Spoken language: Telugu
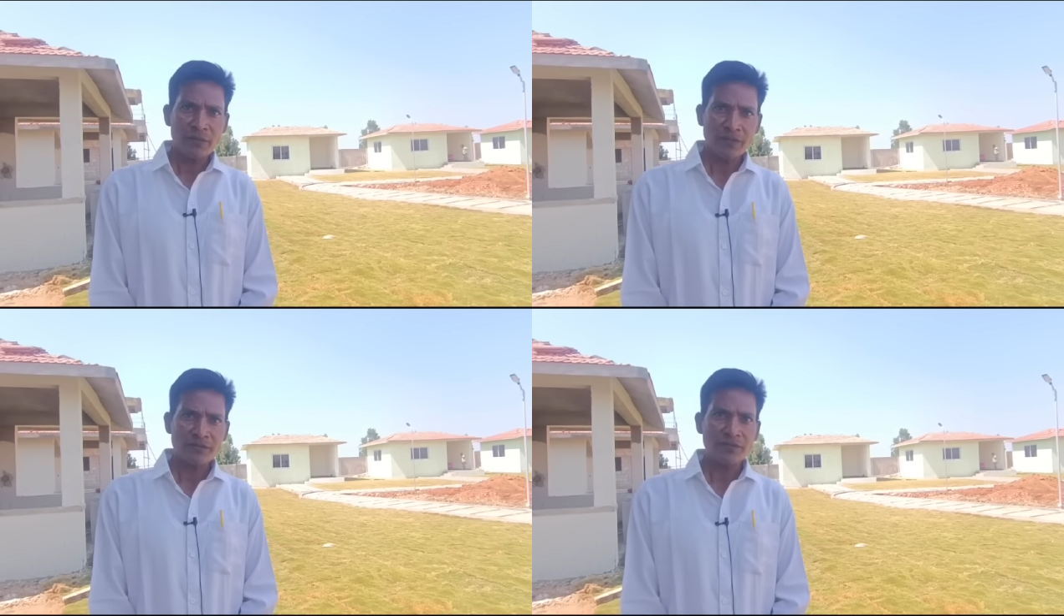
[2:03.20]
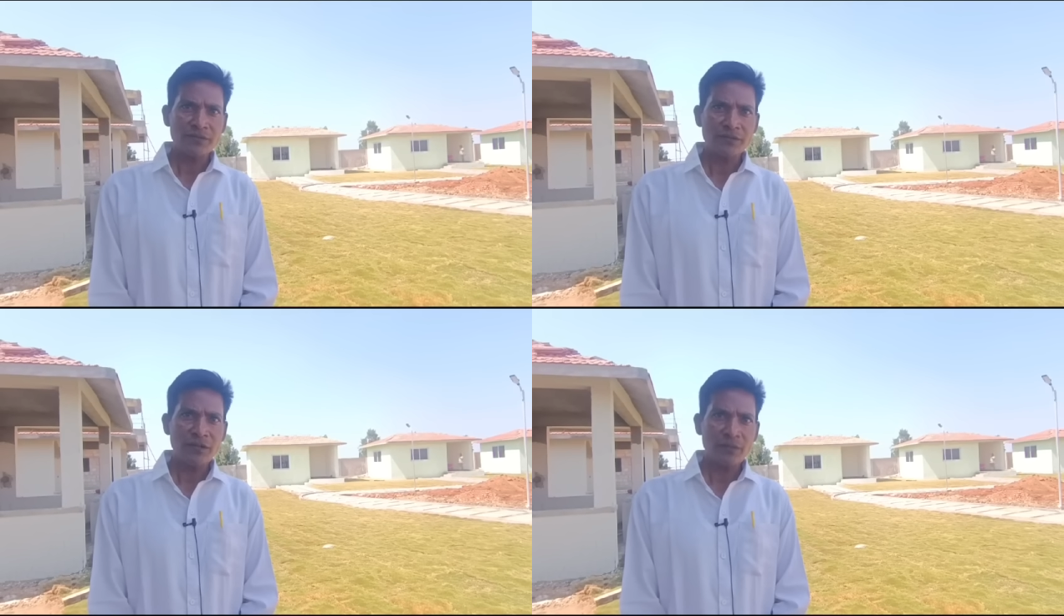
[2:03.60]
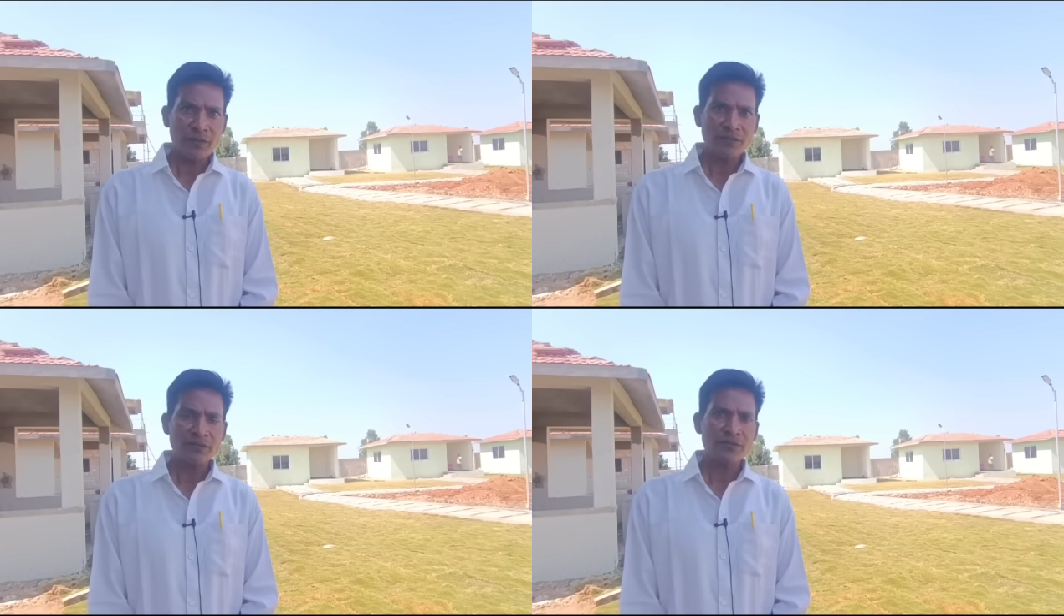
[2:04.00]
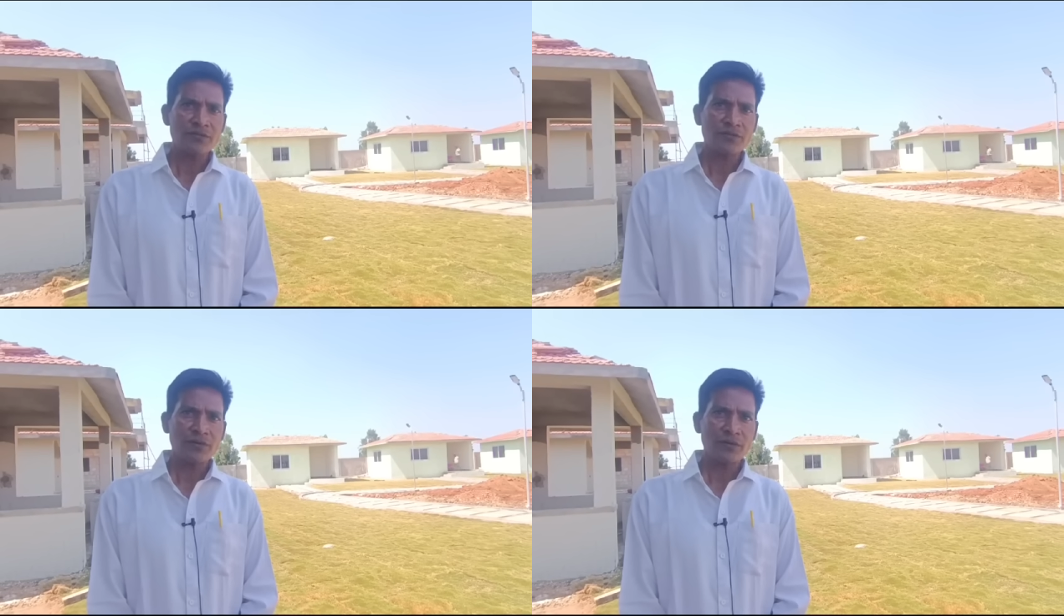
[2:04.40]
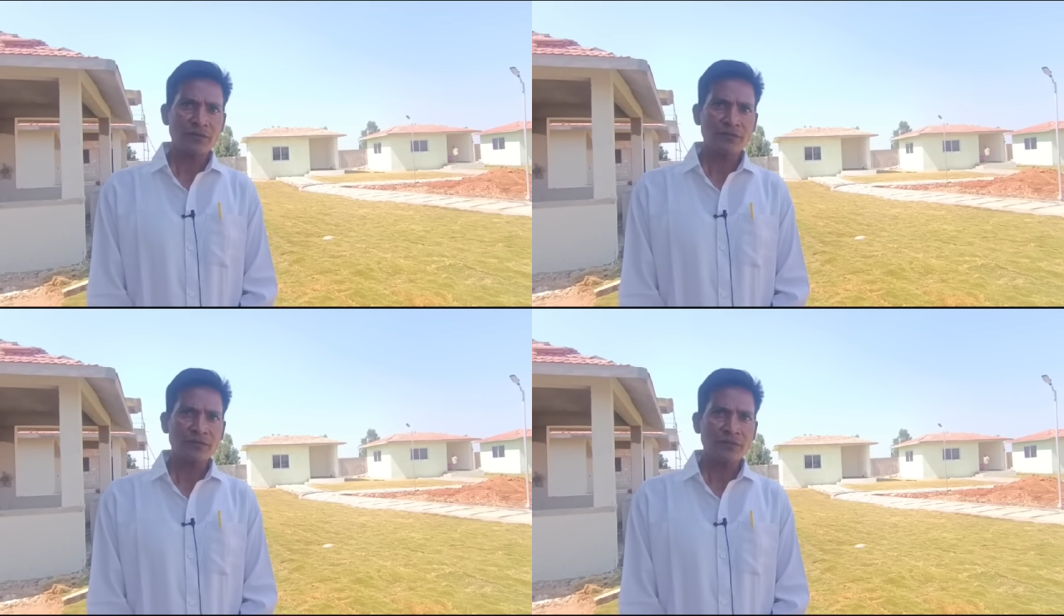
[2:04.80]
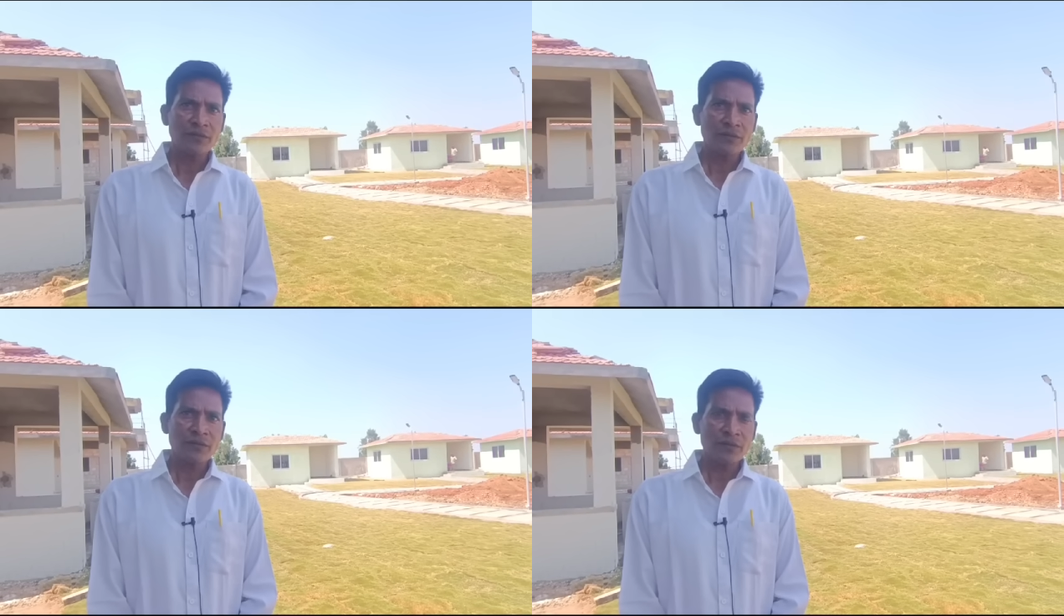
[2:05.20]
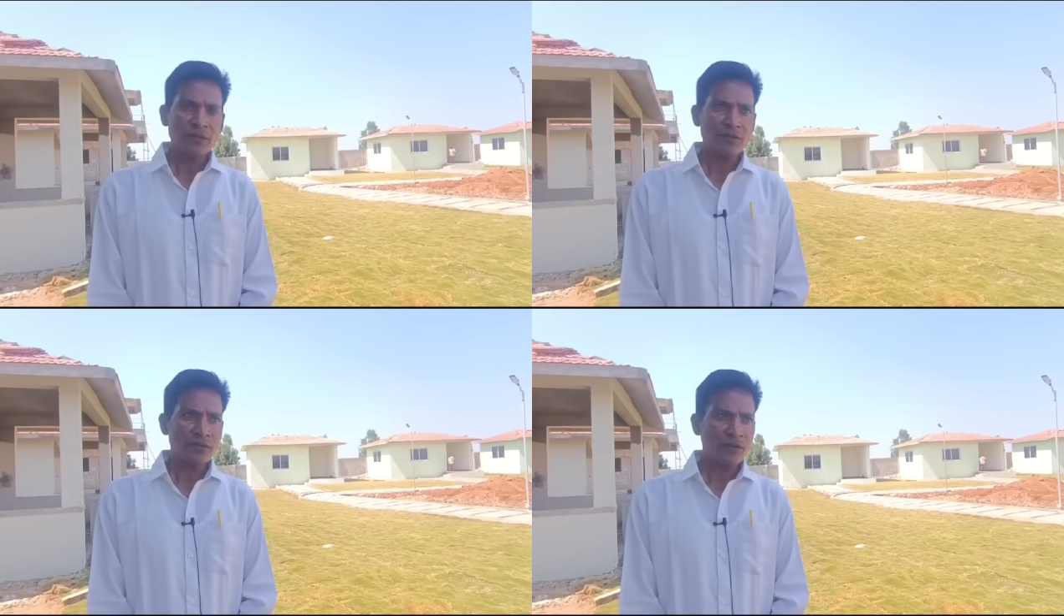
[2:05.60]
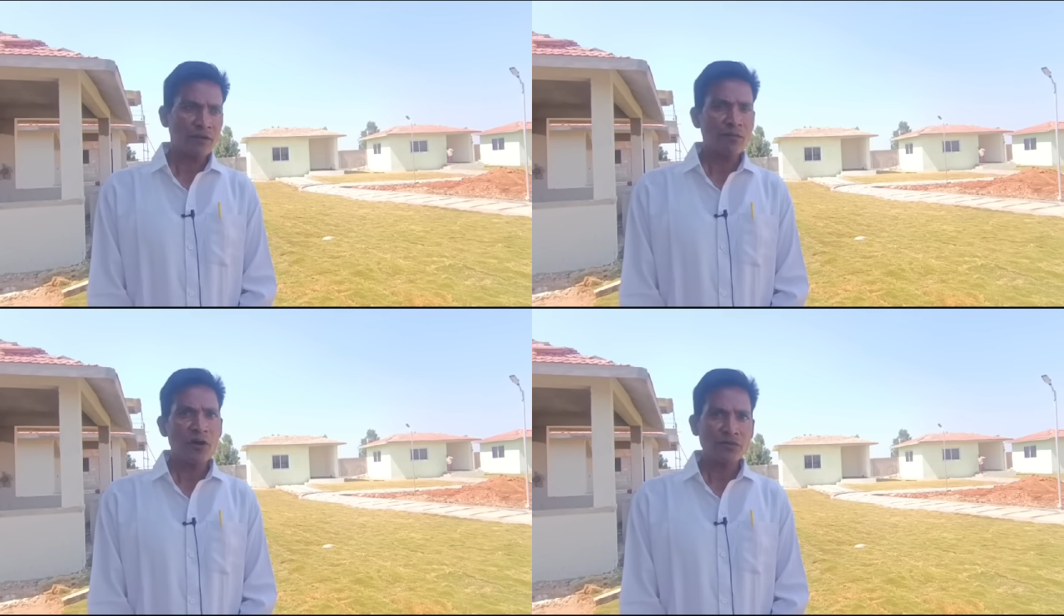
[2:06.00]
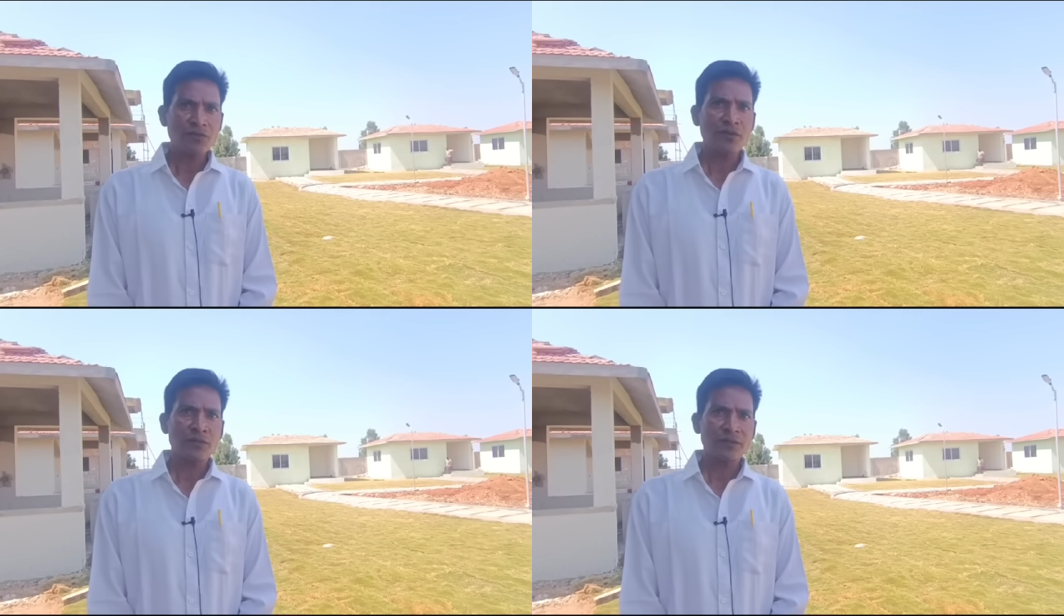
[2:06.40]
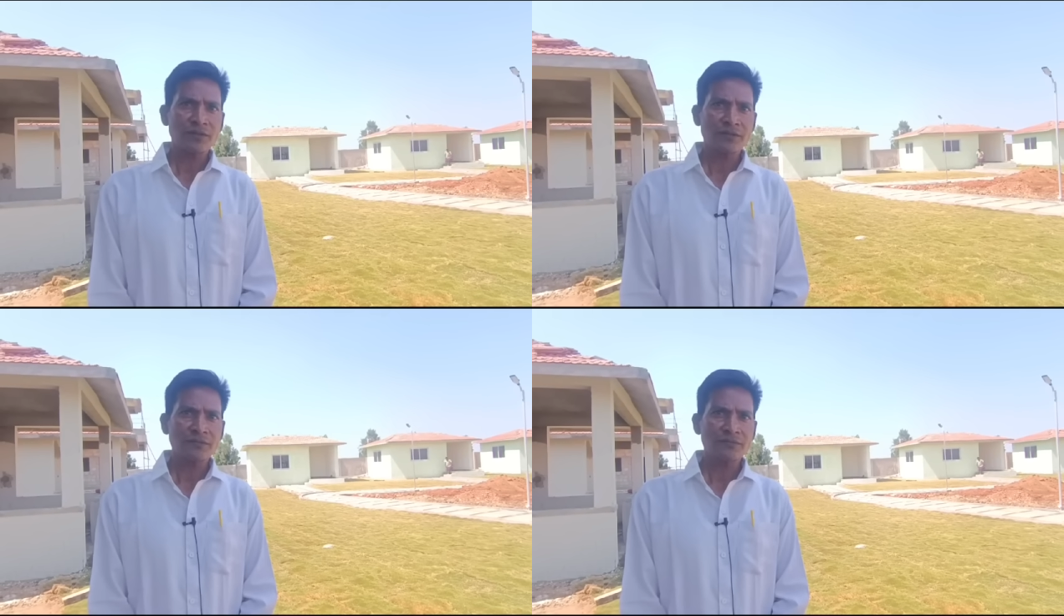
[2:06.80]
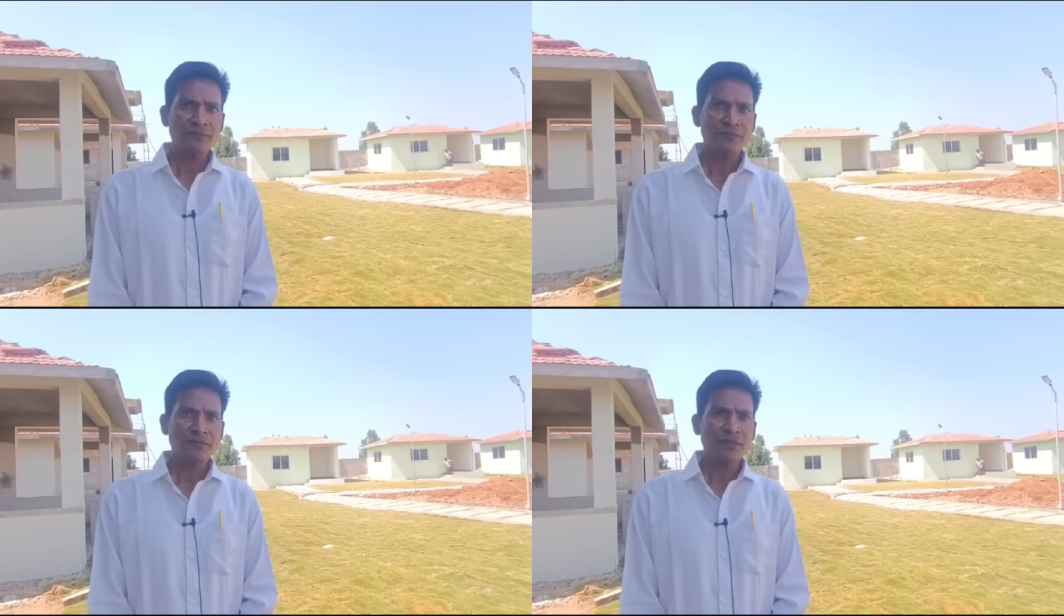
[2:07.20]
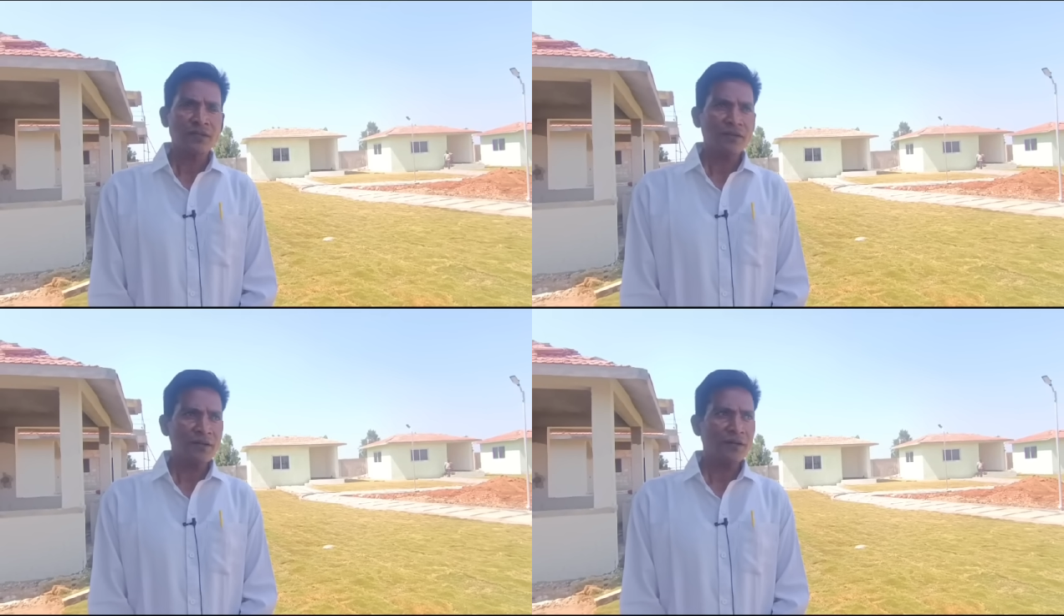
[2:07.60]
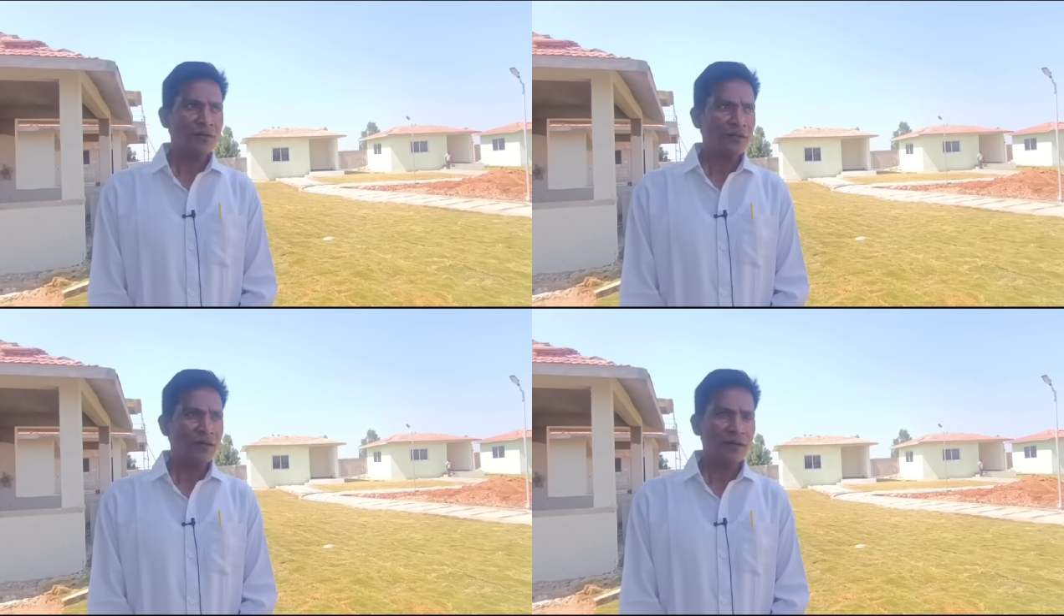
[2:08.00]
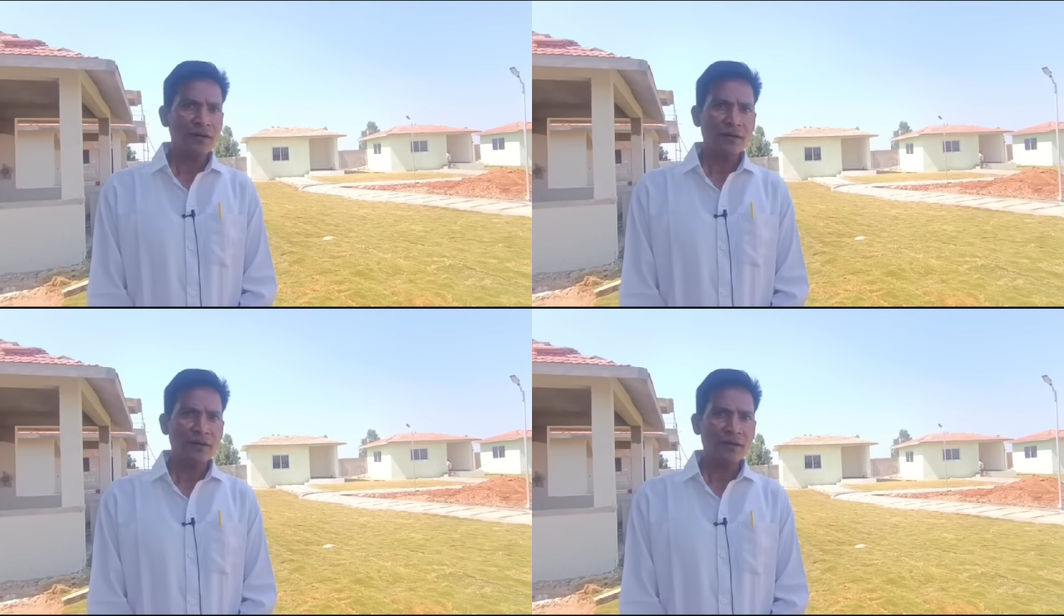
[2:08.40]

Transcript: కంపారిజన్ చేసి కంపారిజన్ చేసుకోవటం తర్వాత పాస్ట్లో బతకటం ఇవన్నీ కూడా